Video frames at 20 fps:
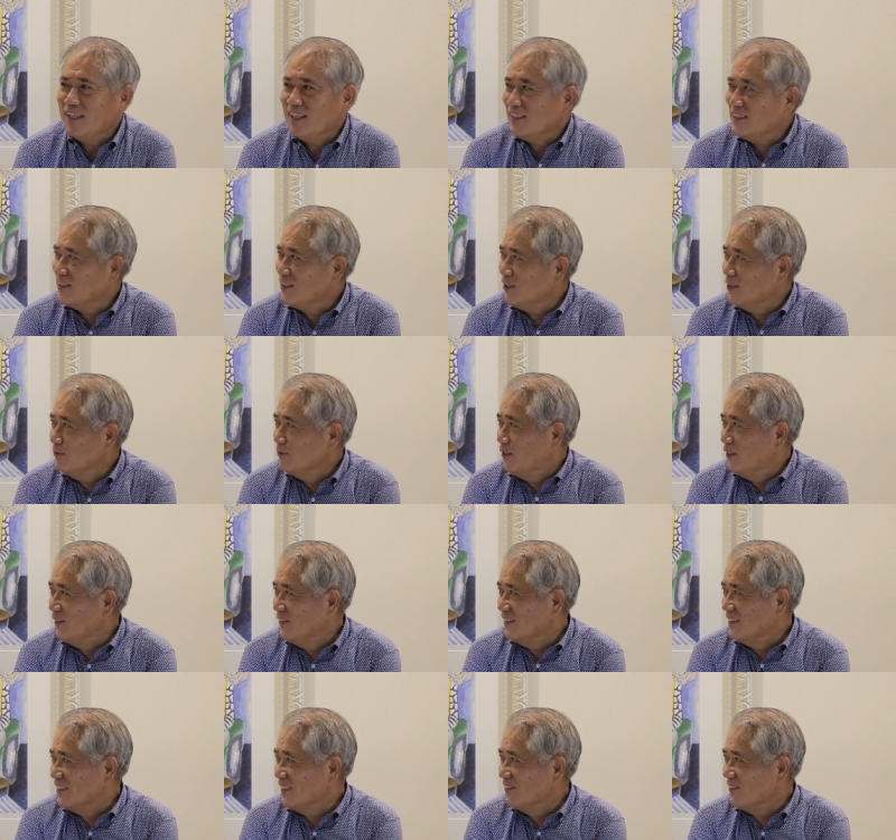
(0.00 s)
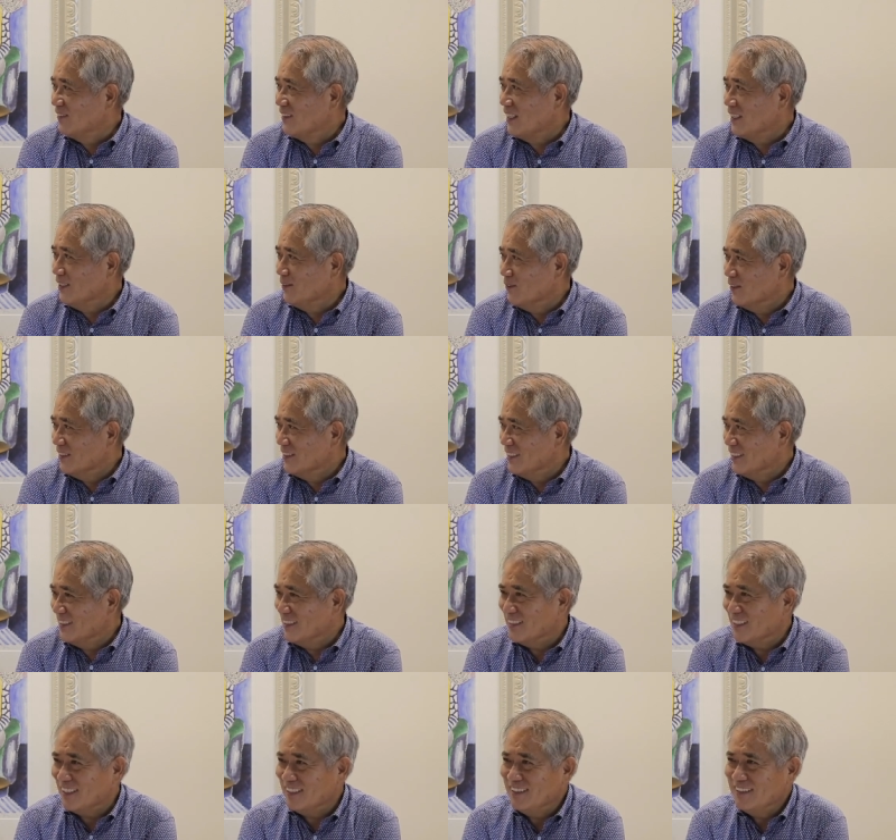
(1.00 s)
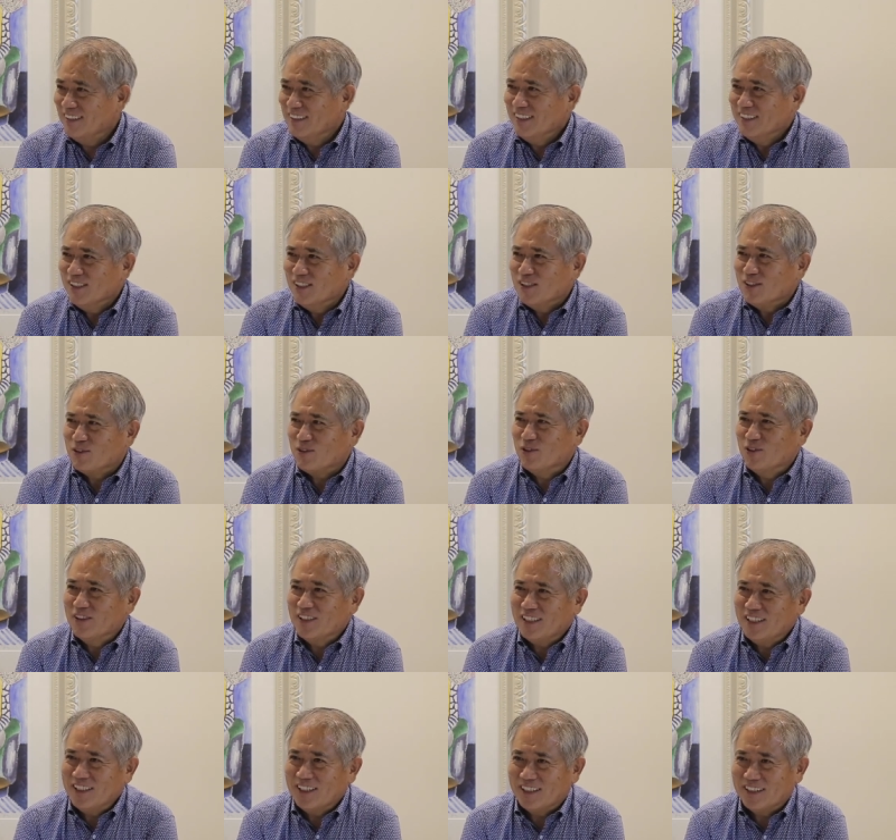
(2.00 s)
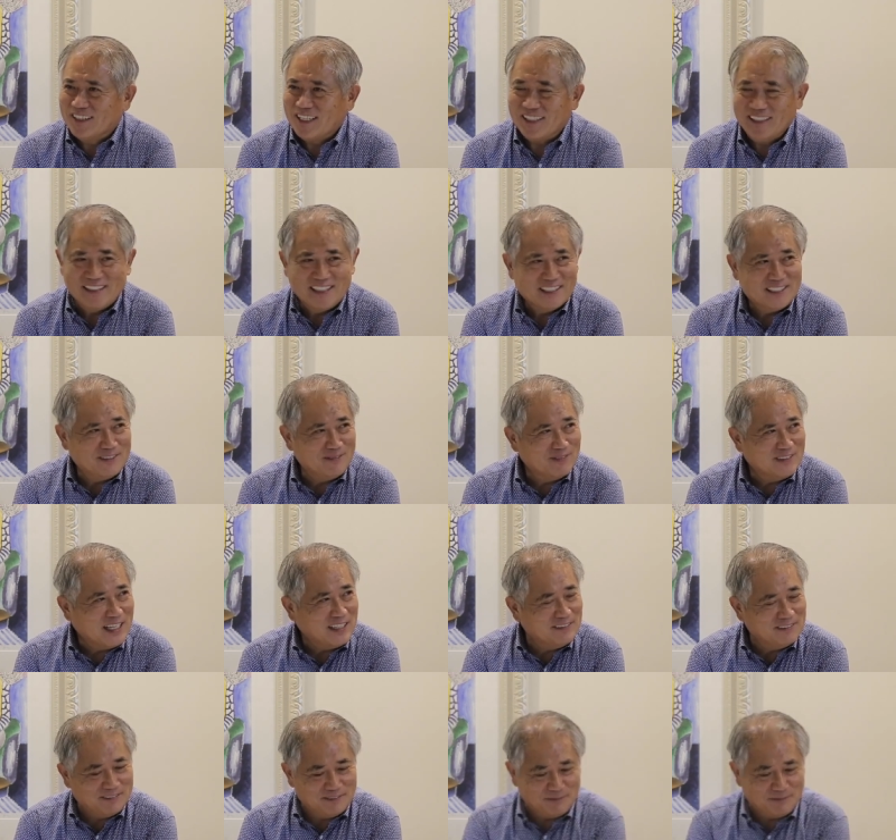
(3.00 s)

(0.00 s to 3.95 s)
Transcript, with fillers: 돼지 저금통을 들고 다니면서 이제 그거를 하러 다니겠습니다.